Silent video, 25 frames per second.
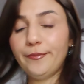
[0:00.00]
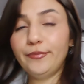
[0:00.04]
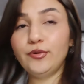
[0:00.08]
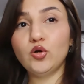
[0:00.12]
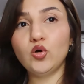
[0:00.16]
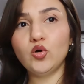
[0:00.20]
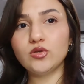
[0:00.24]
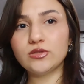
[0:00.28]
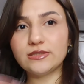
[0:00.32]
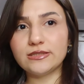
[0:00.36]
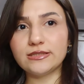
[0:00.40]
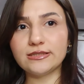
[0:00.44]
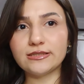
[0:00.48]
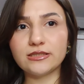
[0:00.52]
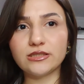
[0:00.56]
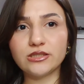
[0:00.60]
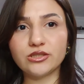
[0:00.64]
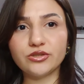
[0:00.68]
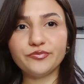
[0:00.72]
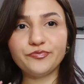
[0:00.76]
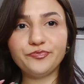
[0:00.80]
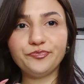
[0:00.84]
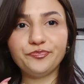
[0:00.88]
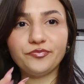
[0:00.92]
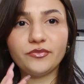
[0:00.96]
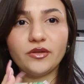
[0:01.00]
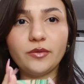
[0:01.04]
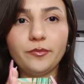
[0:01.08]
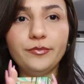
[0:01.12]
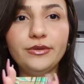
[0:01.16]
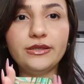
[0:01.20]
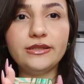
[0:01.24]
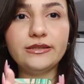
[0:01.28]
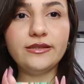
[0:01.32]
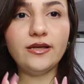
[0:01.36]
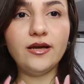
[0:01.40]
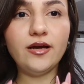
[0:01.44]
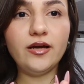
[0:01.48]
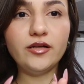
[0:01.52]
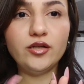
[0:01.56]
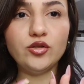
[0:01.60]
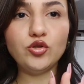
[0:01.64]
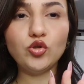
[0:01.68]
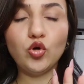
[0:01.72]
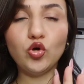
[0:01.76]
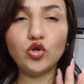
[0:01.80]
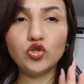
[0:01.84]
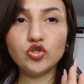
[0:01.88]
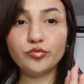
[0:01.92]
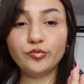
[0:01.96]
Bronzer. Bir
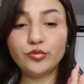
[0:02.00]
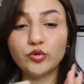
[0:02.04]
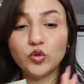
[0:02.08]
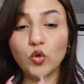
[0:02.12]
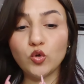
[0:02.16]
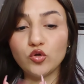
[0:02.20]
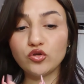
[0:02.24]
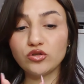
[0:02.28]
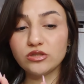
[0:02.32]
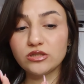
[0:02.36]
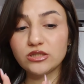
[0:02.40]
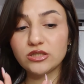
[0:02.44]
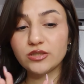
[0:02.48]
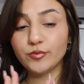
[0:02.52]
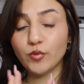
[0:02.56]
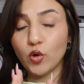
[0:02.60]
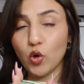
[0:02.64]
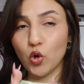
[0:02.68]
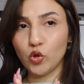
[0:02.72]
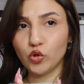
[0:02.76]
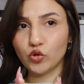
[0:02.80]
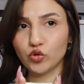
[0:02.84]
tane toz bronzerım